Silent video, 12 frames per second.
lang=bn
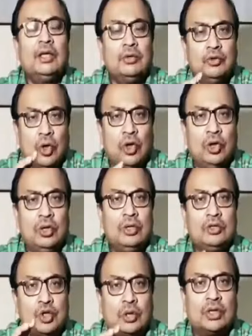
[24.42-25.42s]
দাঁত ভাঙা
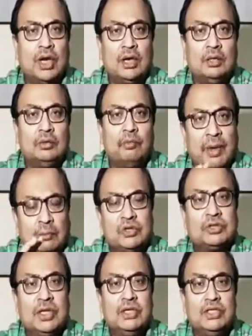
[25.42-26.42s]
জবাব দিলেন চলুন
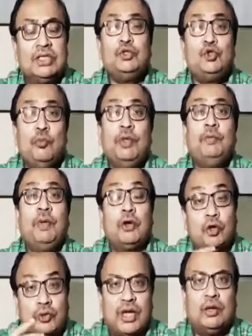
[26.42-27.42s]
দেখে নিন মুখ্যমন্ত্রী
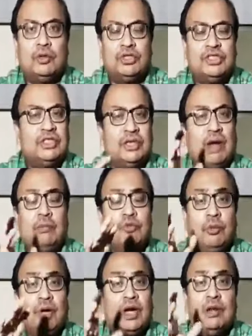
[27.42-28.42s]
মমতা বন্দ্যোপাধ্যায়কে এই
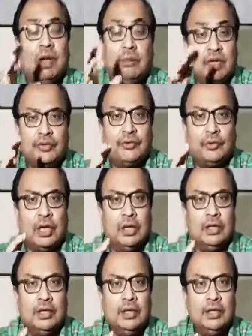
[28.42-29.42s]
মিথ্যাবাদী বিজেপি
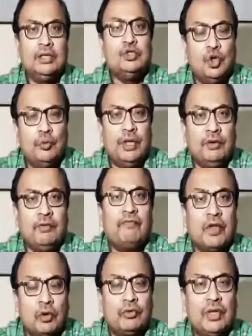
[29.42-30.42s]
নেতা কি কি
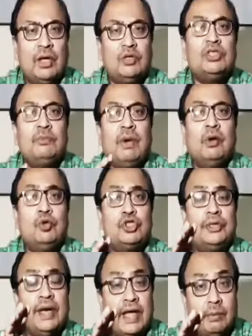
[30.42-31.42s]
চিঠিতে লিখেছে এবং
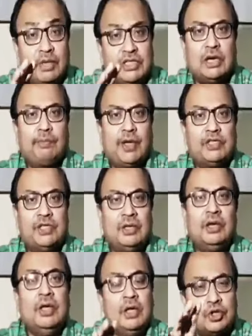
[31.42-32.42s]
শেষে দেখুন তৃণমূল
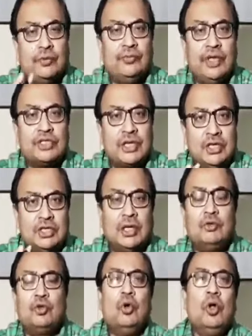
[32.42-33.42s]
নেতা কুণাল ঘোষ
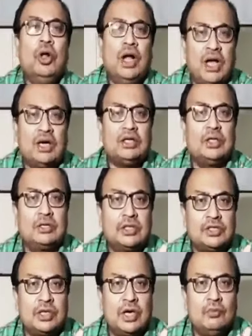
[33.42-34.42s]
এই মিথ্যাবাদী
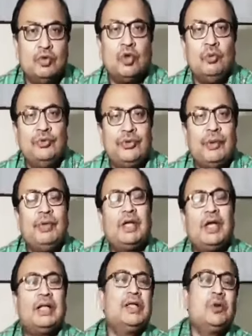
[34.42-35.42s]
বিজেপি নেতার কিভাবে বারোটা
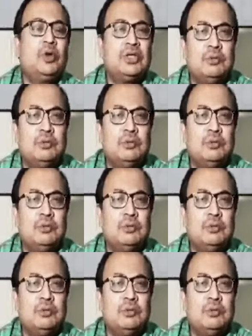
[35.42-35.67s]
বাজে সাজিয়ে